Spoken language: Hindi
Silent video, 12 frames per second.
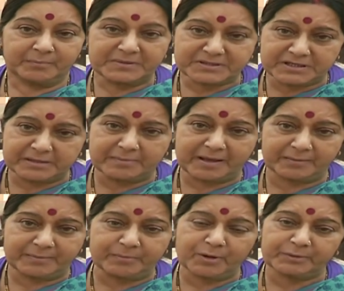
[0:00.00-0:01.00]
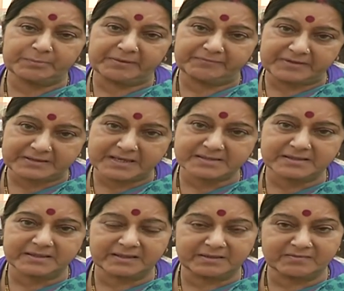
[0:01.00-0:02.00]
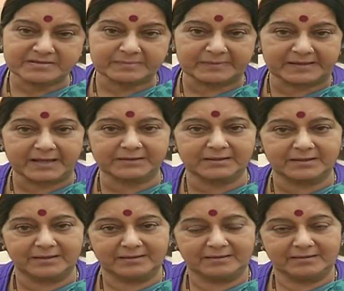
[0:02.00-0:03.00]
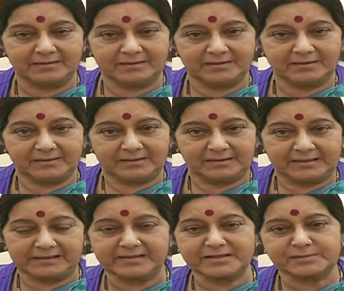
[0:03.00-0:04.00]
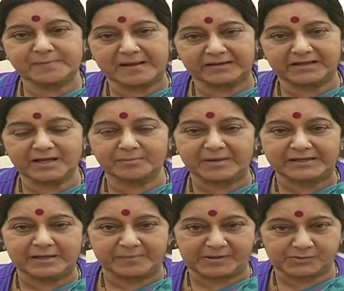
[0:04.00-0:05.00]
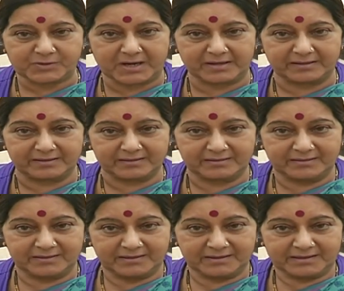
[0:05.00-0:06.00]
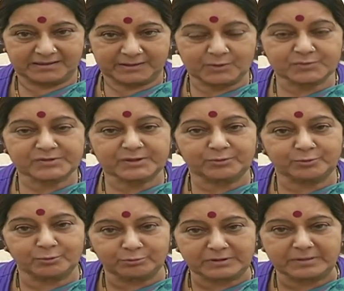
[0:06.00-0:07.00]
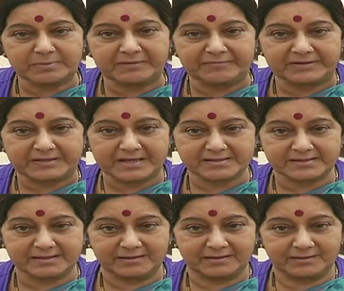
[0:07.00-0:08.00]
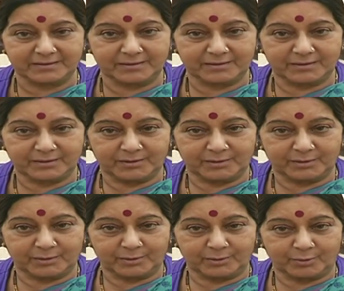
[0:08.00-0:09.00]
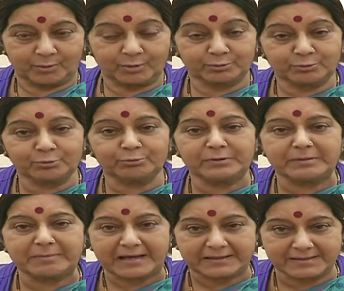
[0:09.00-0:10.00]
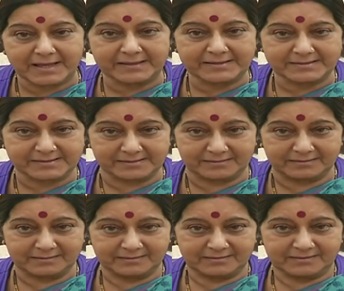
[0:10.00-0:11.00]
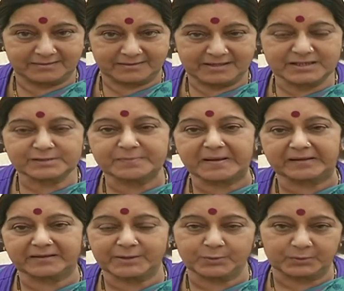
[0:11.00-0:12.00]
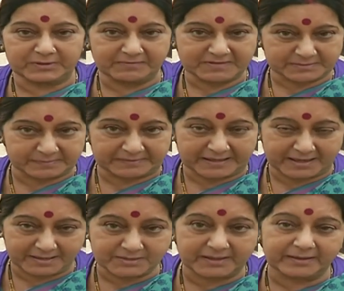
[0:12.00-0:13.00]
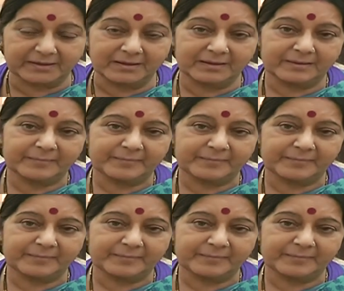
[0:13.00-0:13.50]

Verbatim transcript: पिछली बार भी बहुत भव्यता से ये दिवस मना था लेकिन इस बार की हमारी अपेक्षा है कि उससे दोगुनी भव्यता से और दोगुनी भागीदारी से इस बार का योग दिवस मनाया जाएगा